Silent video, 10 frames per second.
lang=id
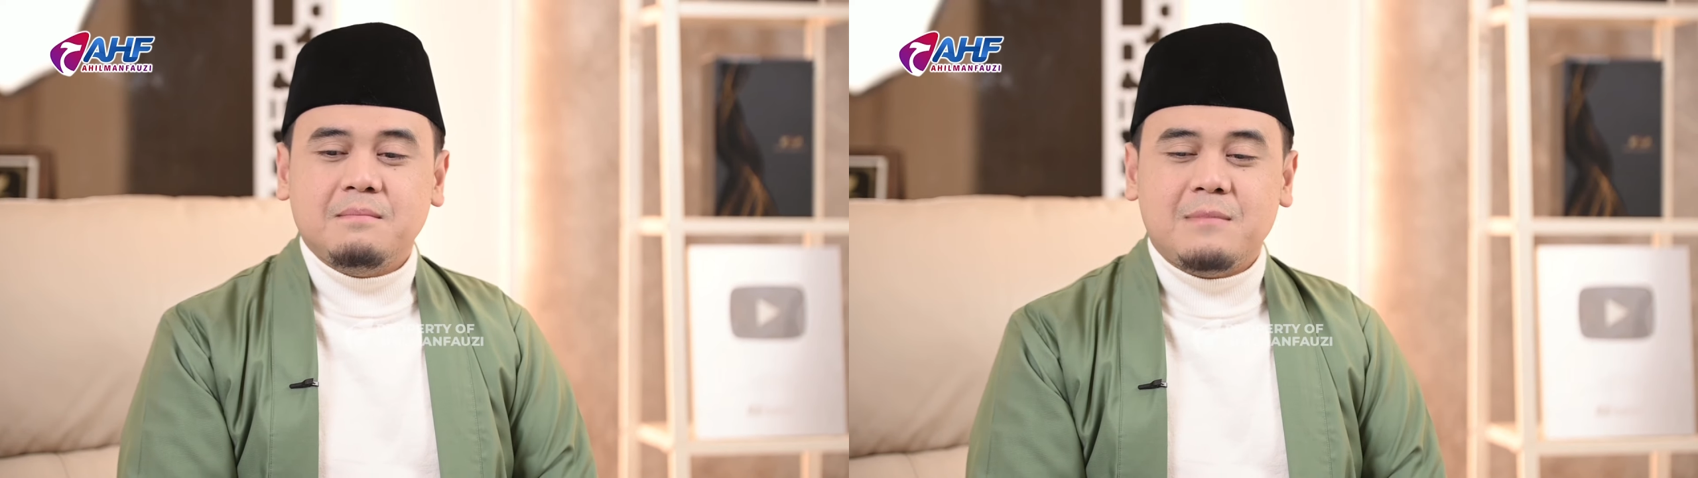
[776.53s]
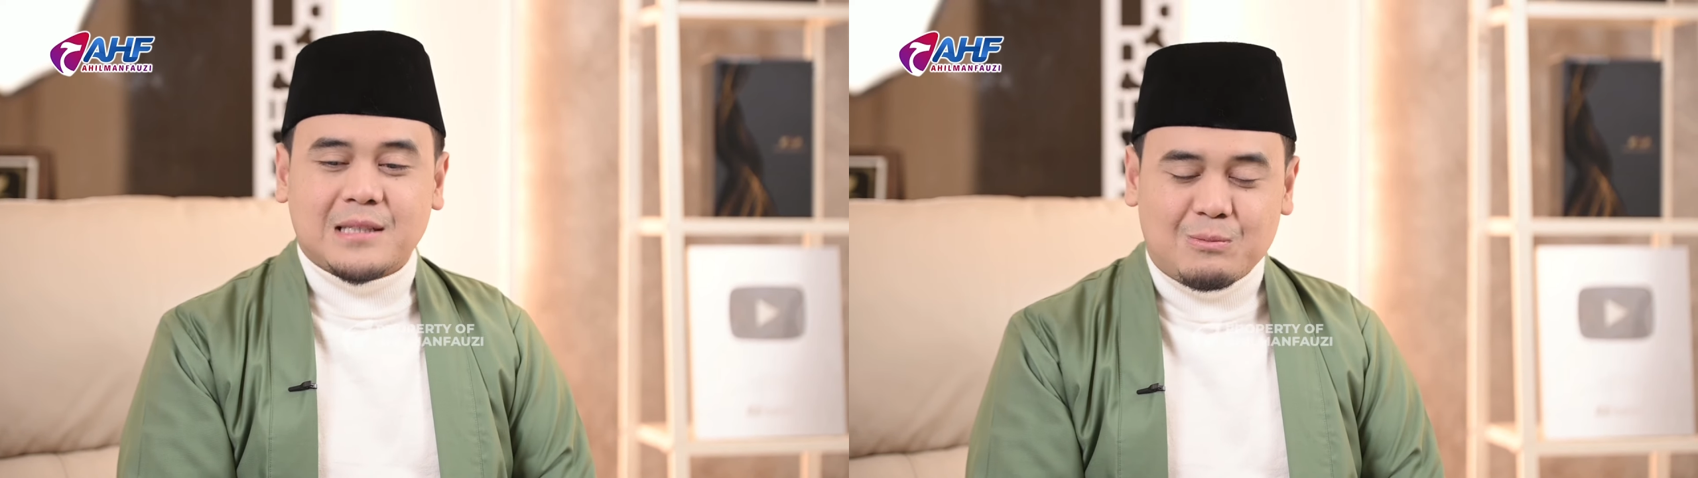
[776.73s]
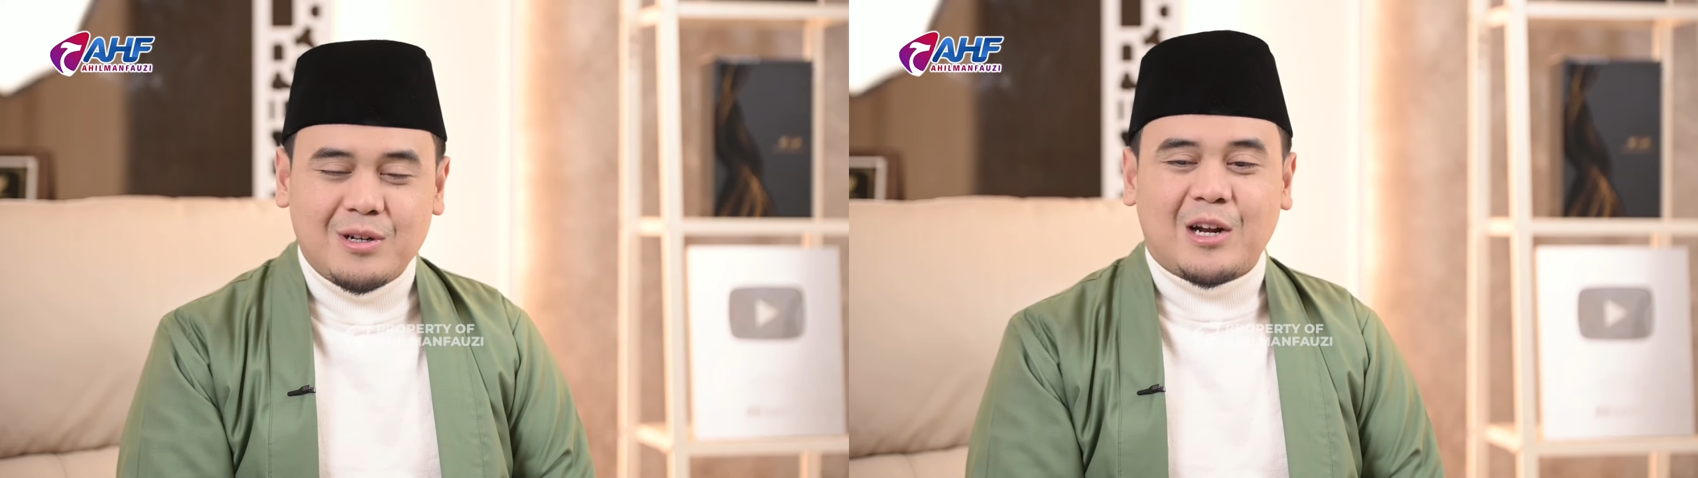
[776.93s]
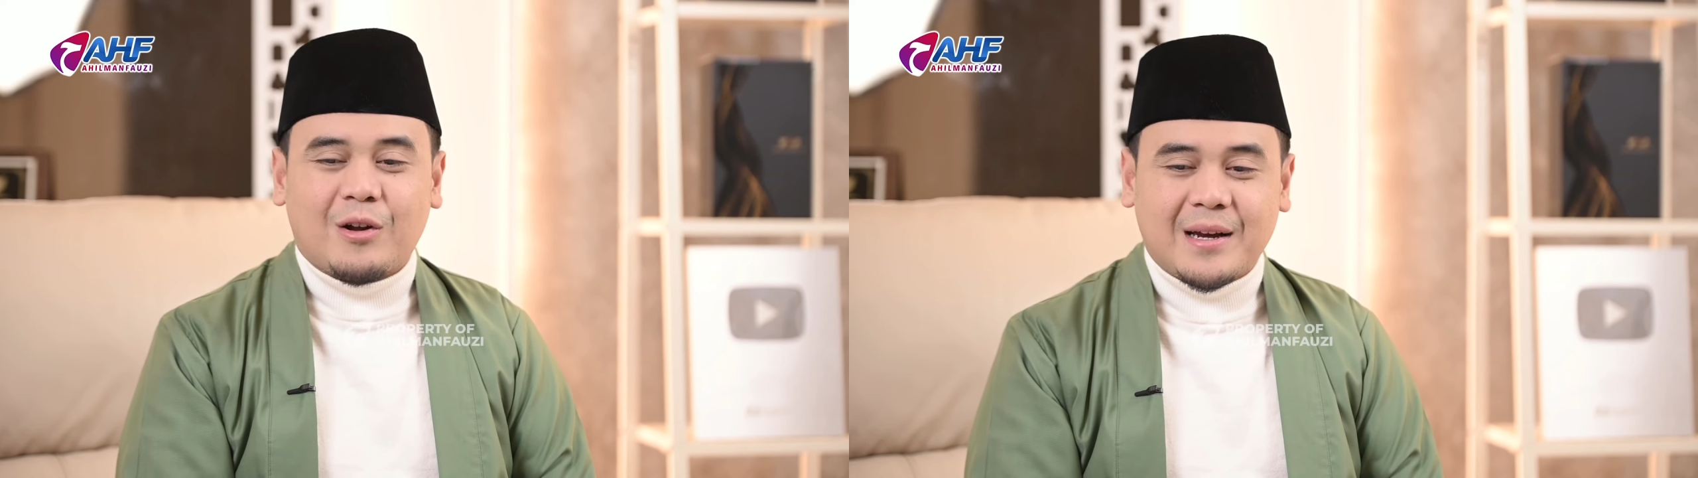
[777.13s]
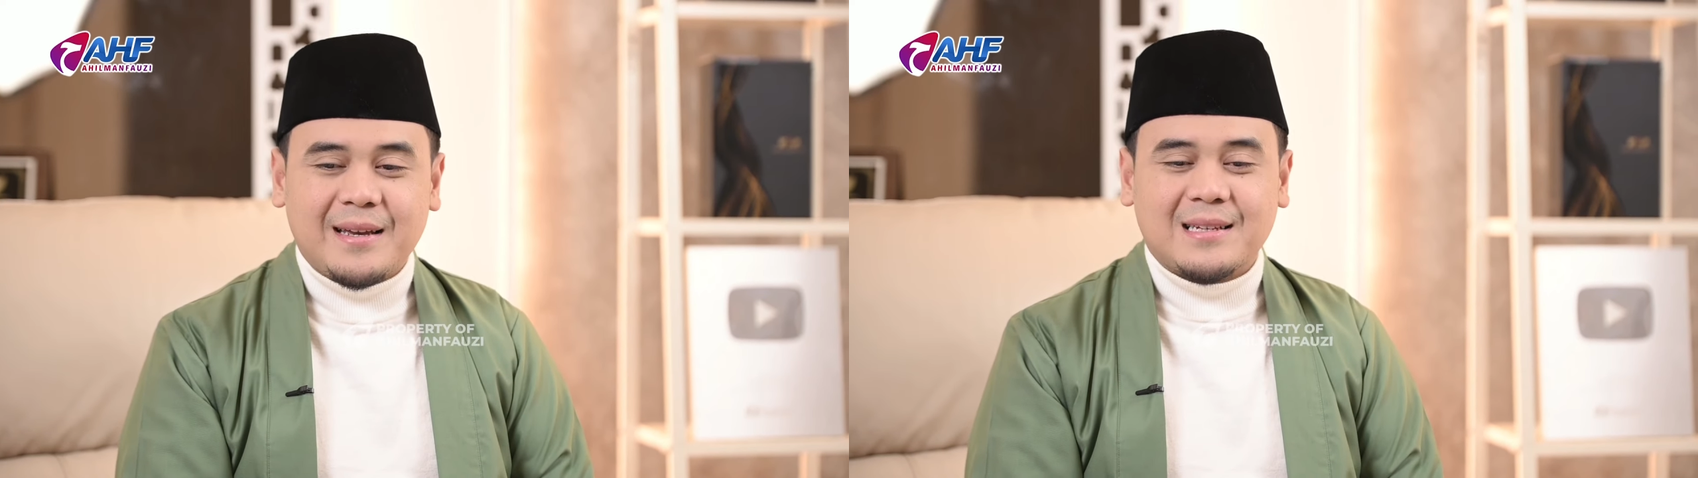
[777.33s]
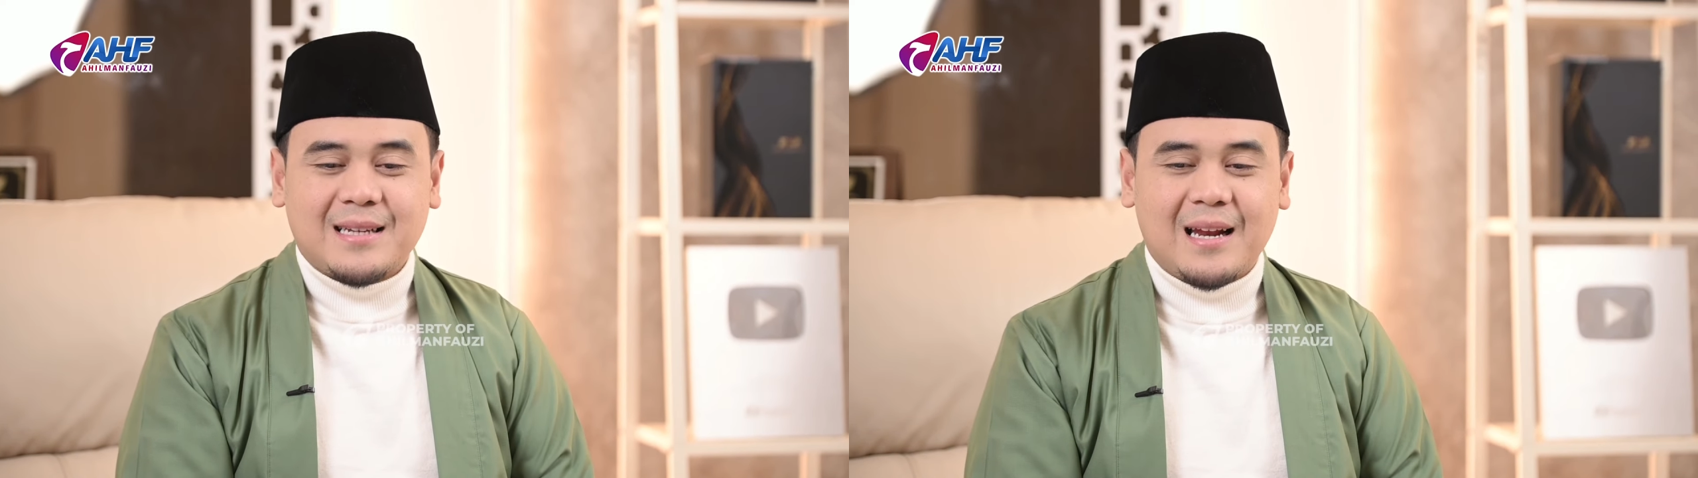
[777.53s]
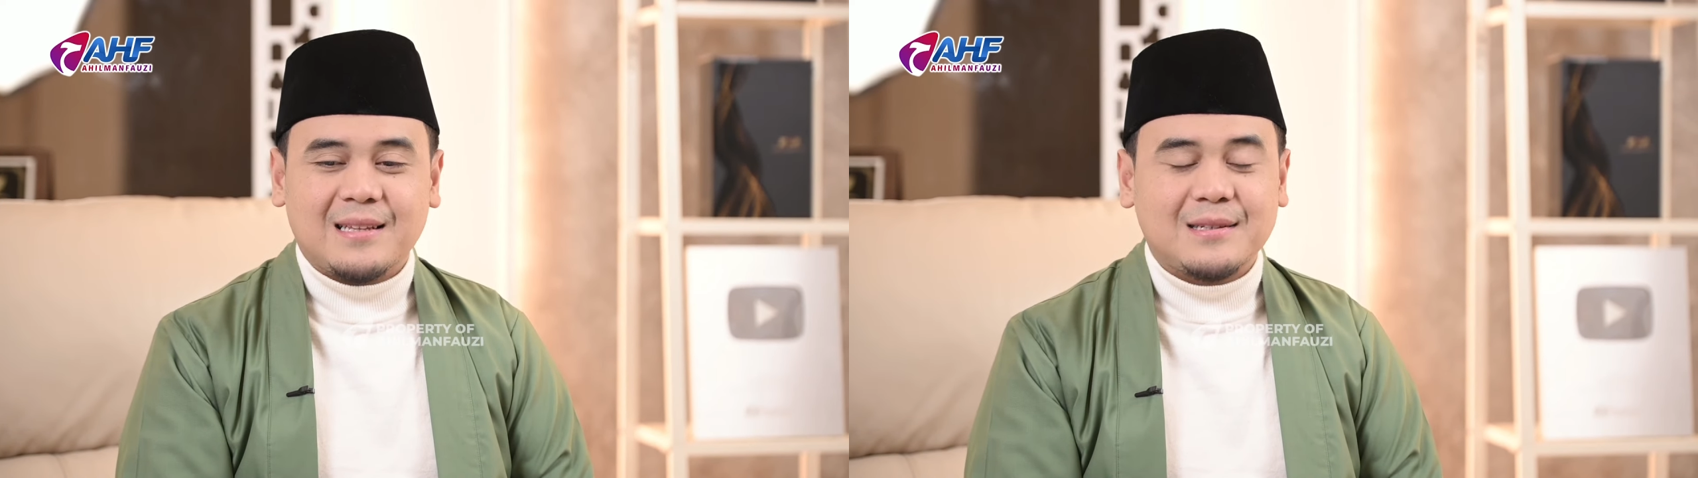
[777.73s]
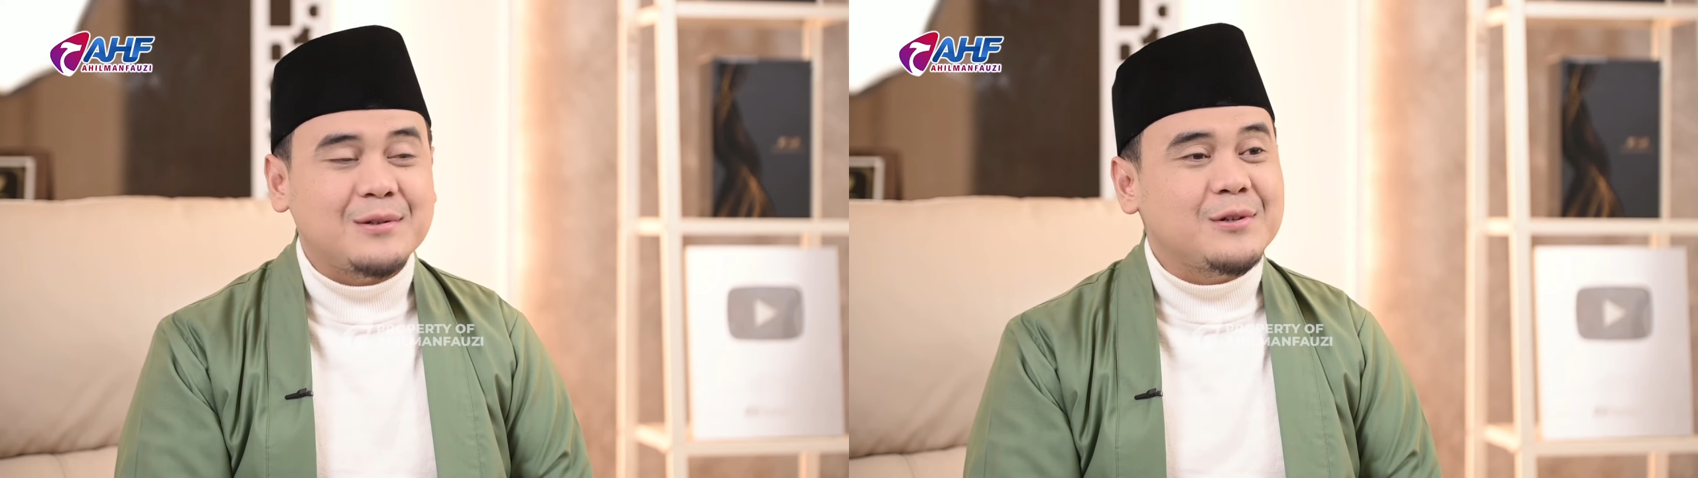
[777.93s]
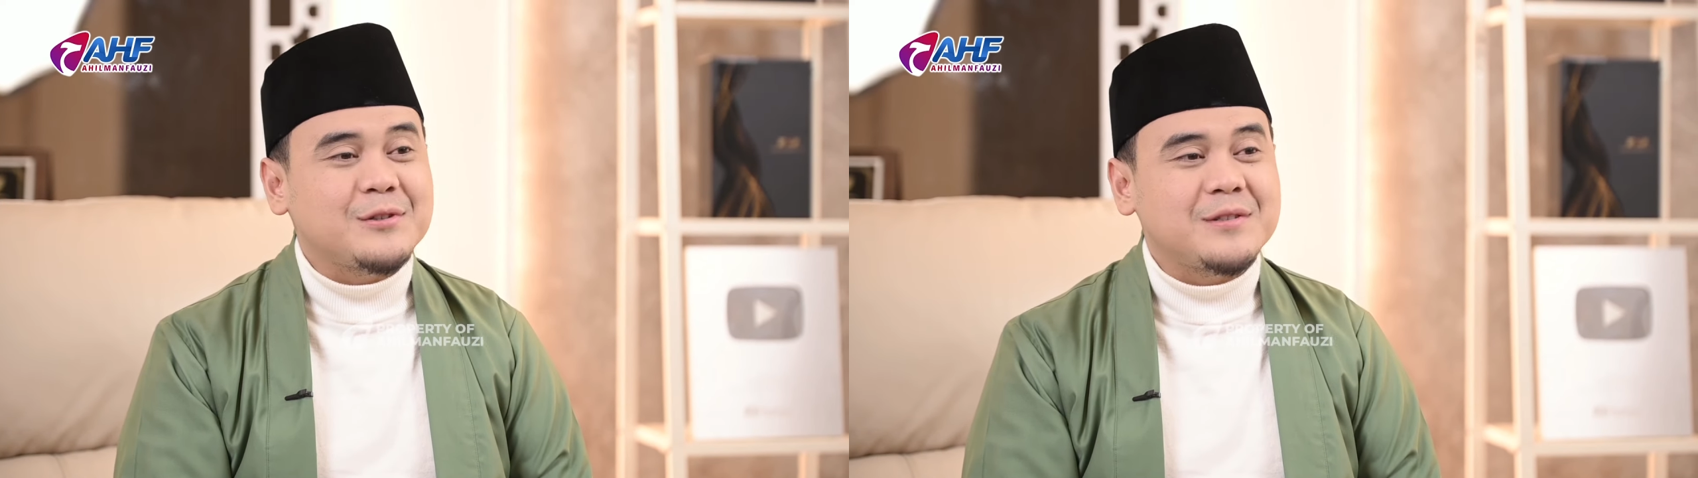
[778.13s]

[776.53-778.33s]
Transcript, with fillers: bertemu dengan orang yang salah terus.